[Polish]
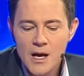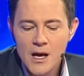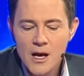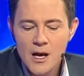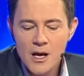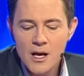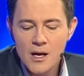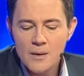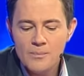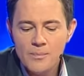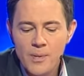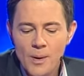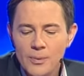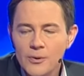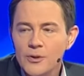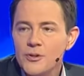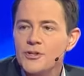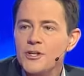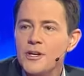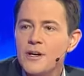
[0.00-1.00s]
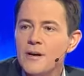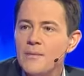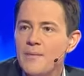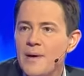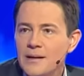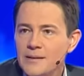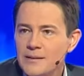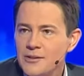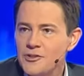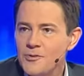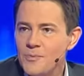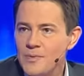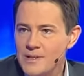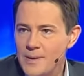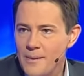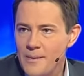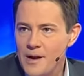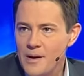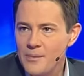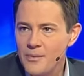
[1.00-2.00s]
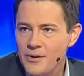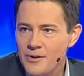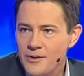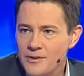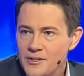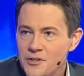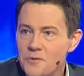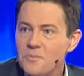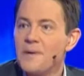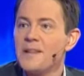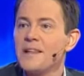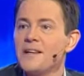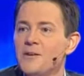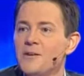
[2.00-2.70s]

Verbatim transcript: E, poproszę Martę, żeby zabrała pieniądze, żeby pana